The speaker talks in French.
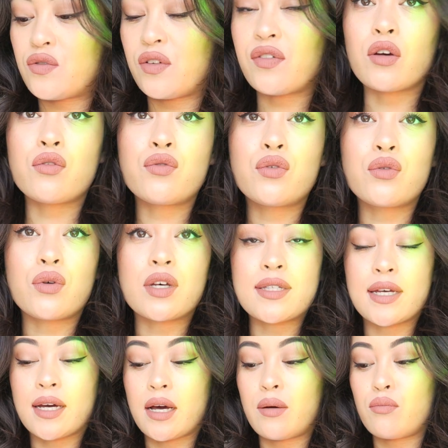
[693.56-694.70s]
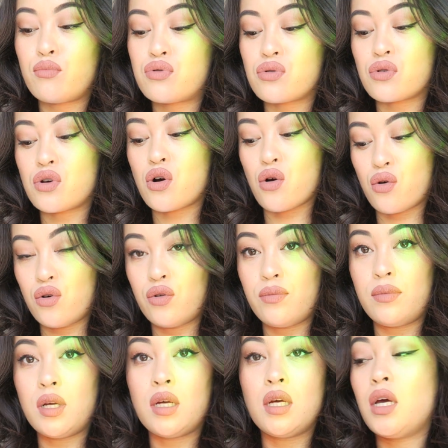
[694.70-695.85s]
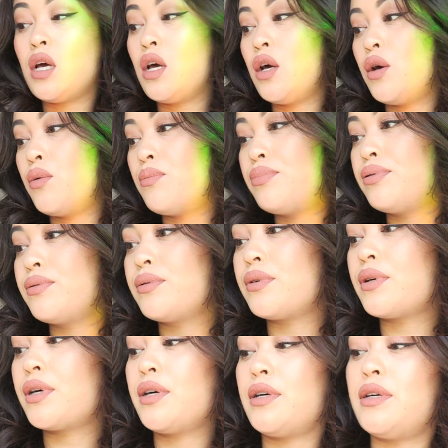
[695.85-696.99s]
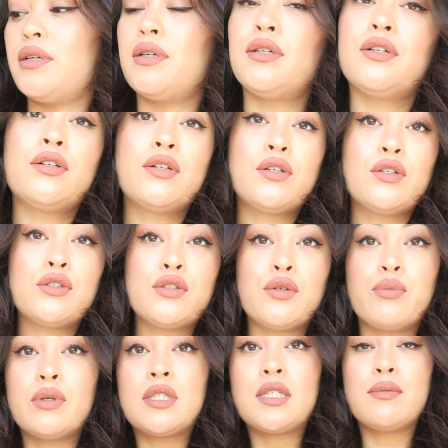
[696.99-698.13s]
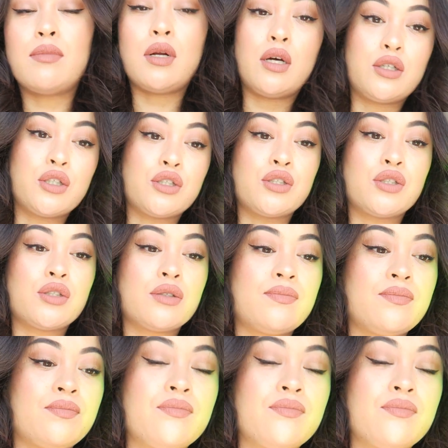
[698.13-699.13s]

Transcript: je vais faire une photo Instagram pour Lancôme, pour ce petit blush.